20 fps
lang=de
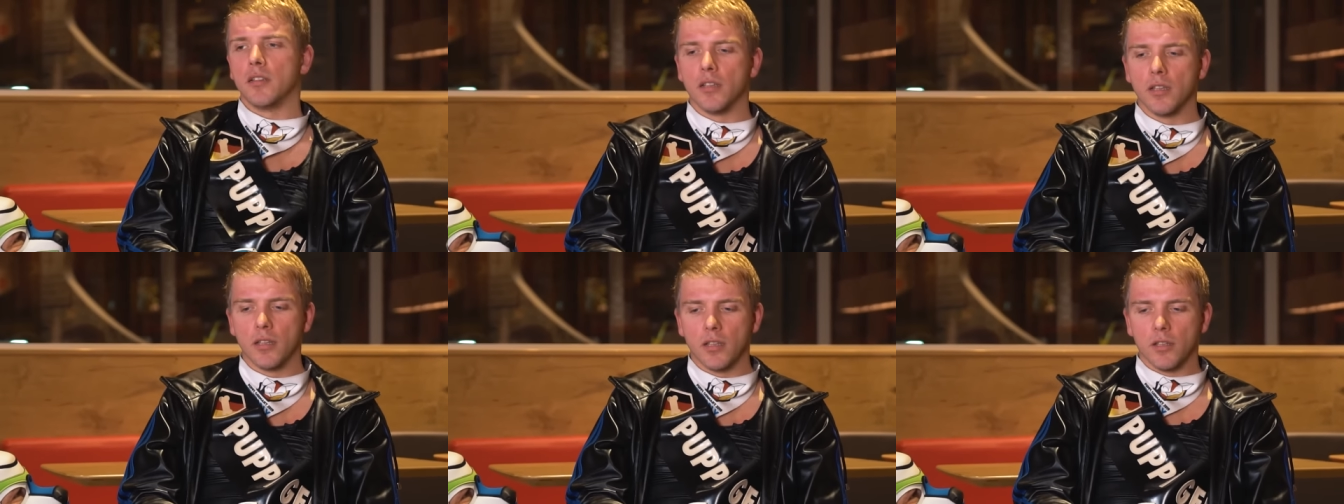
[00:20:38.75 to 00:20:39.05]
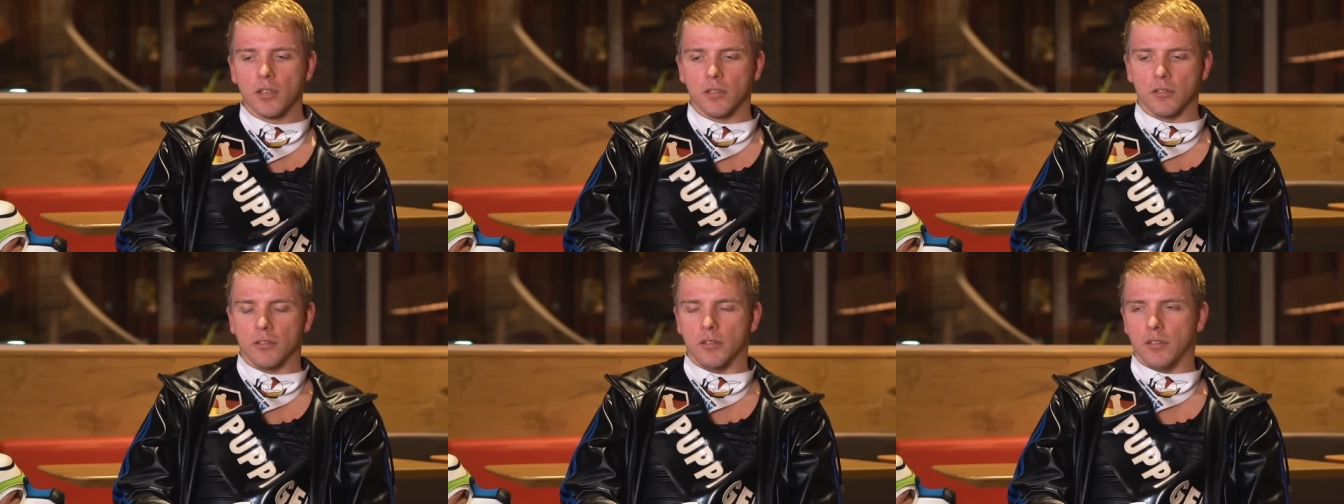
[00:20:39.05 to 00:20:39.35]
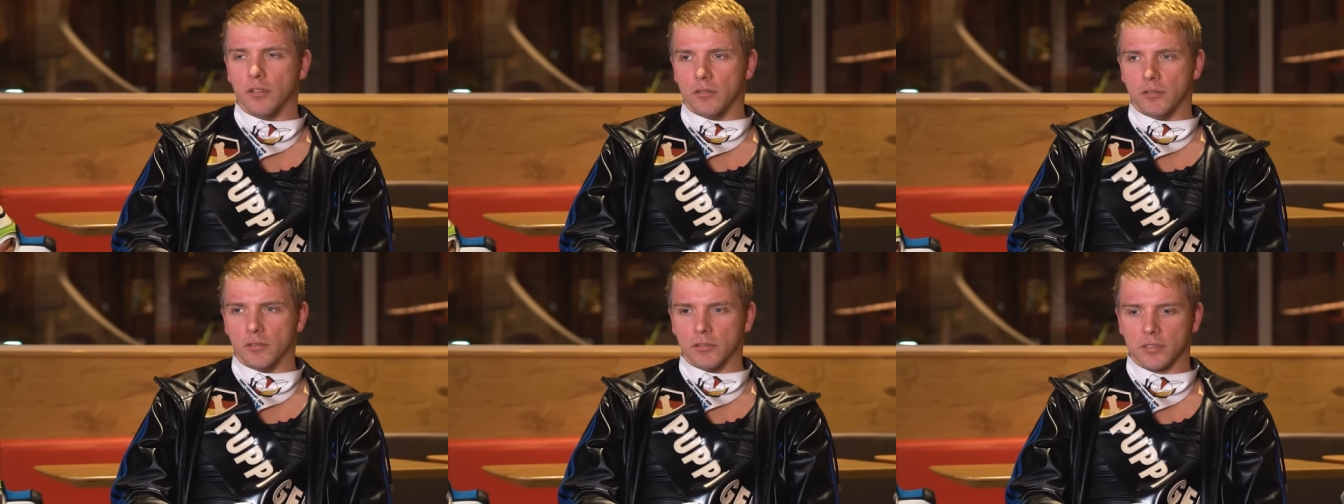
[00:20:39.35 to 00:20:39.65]
Das ist
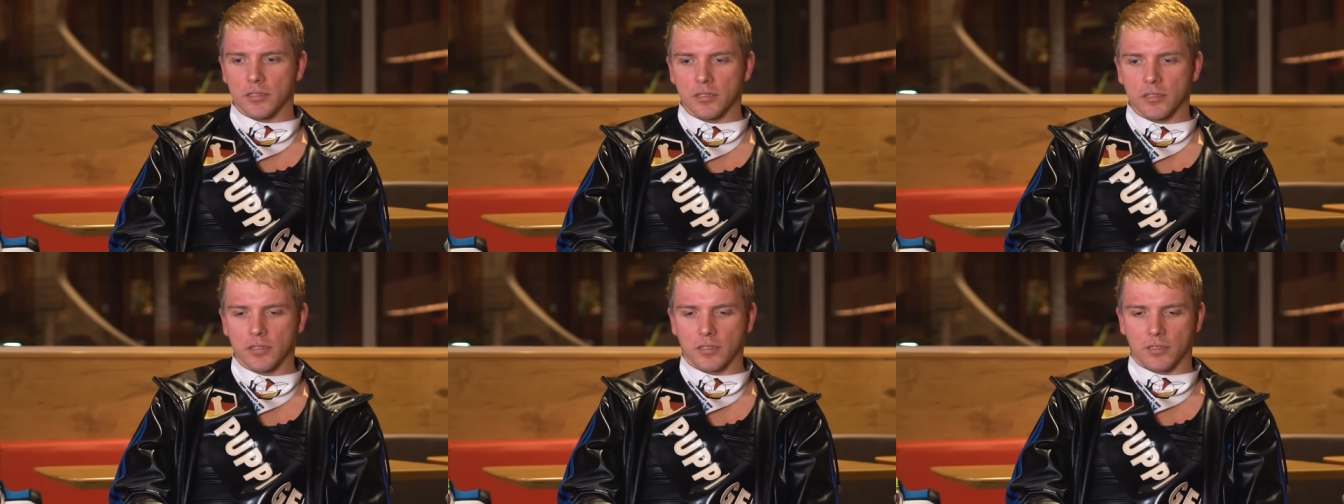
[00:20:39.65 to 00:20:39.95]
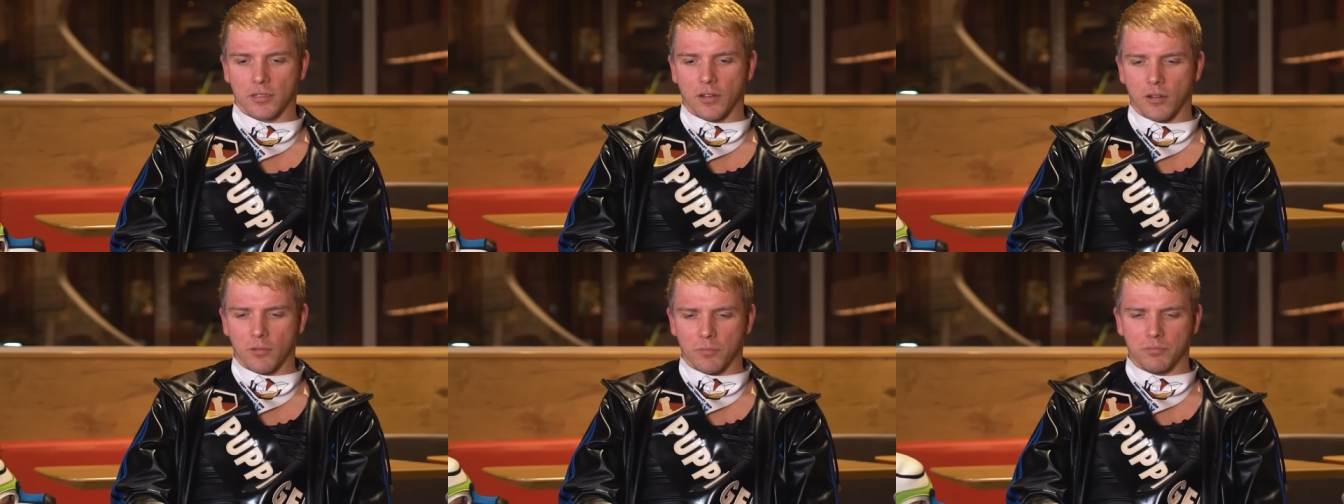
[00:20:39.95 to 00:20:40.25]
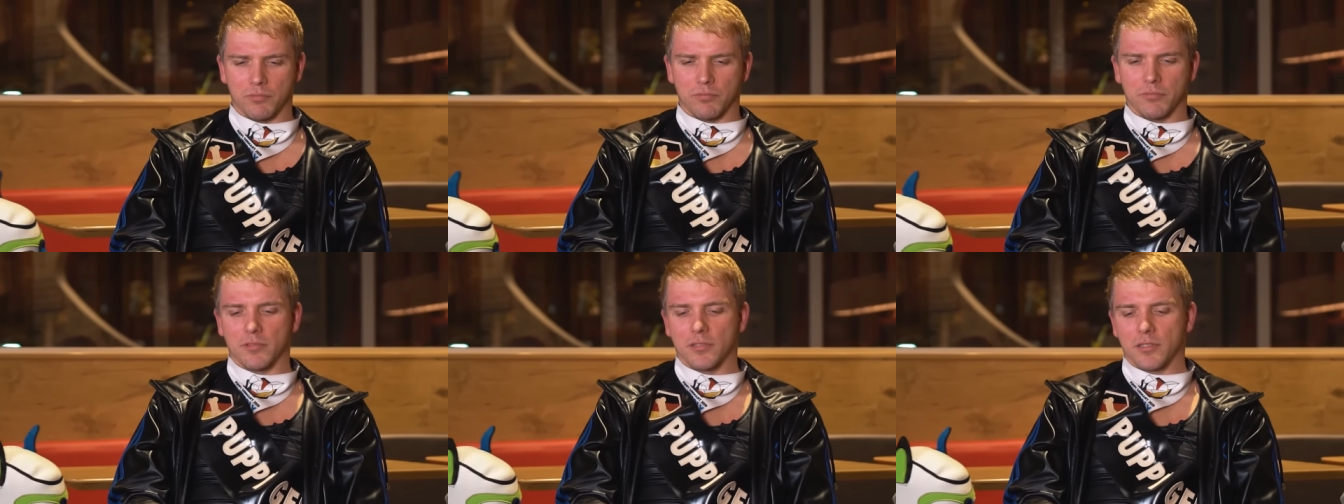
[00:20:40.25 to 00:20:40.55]
Ja, und ich
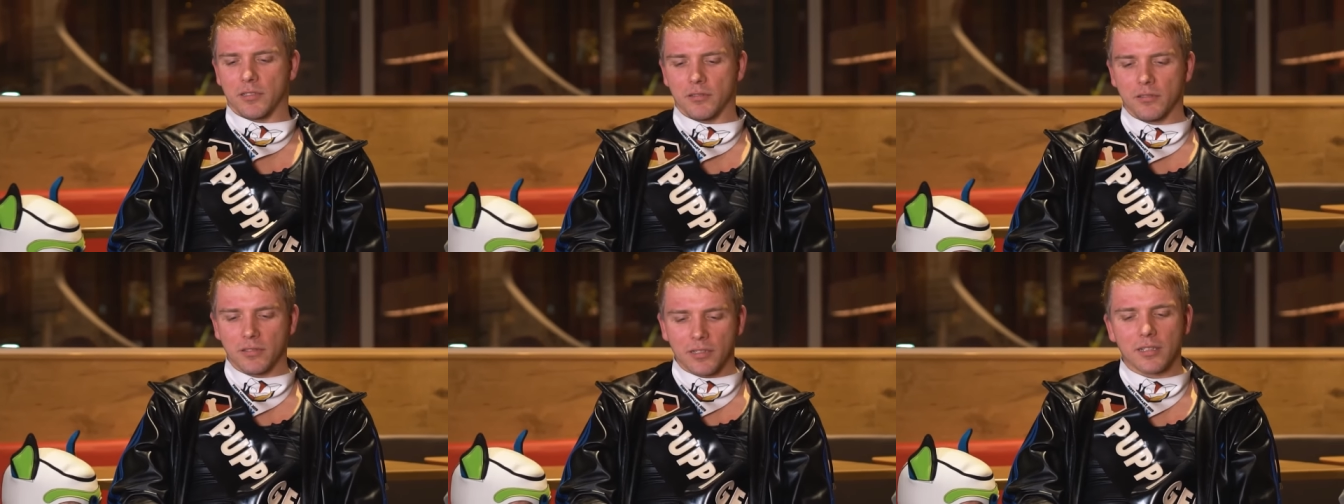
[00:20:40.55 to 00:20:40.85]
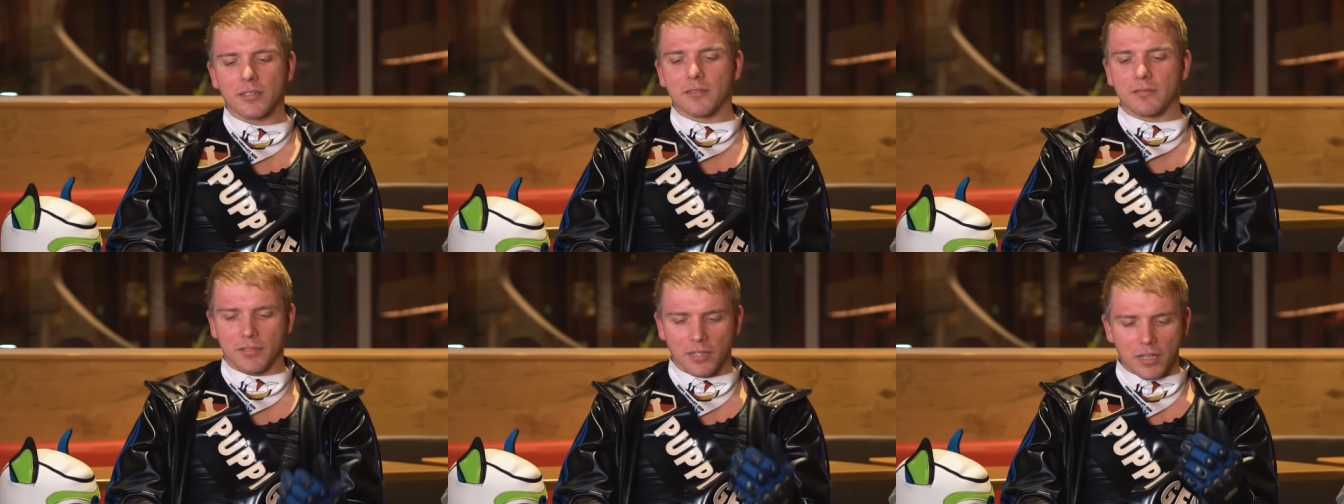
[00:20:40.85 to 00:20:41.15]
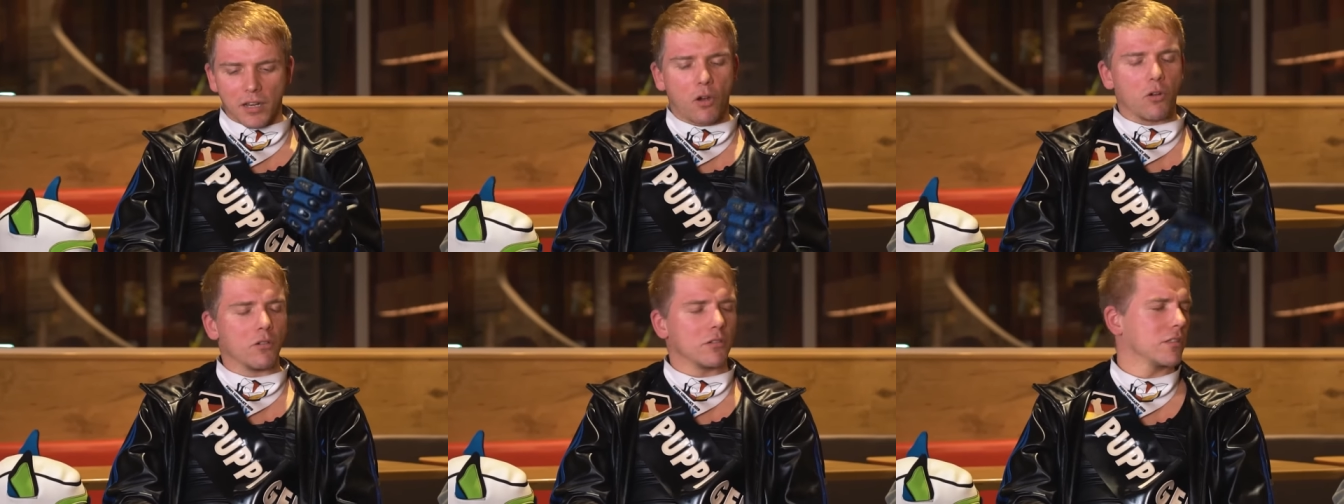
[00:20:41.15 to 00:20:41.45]
glaube,
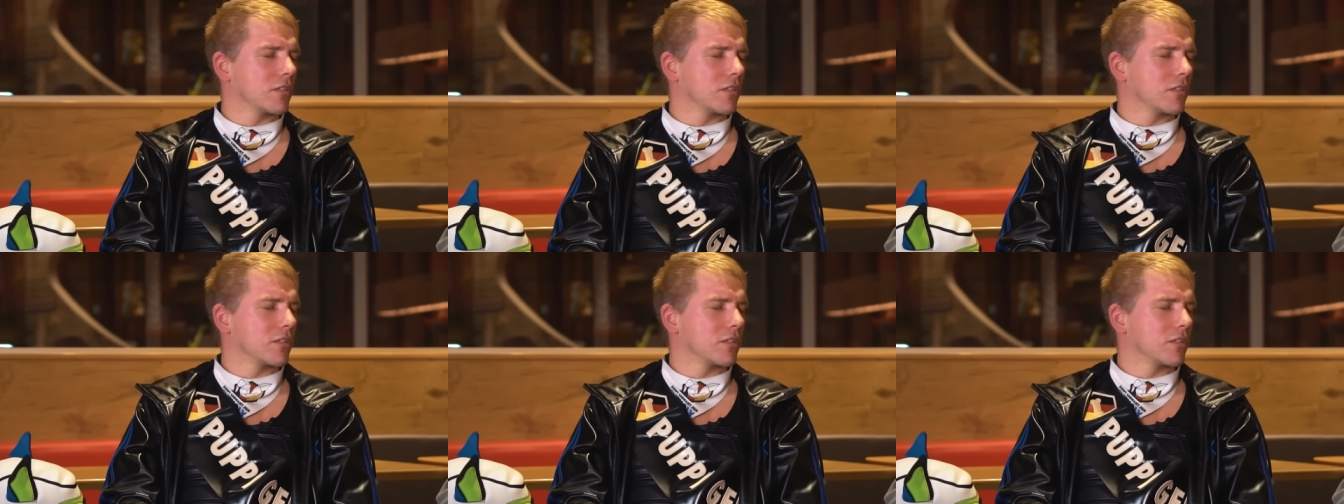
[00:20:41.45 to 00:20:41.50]
genau,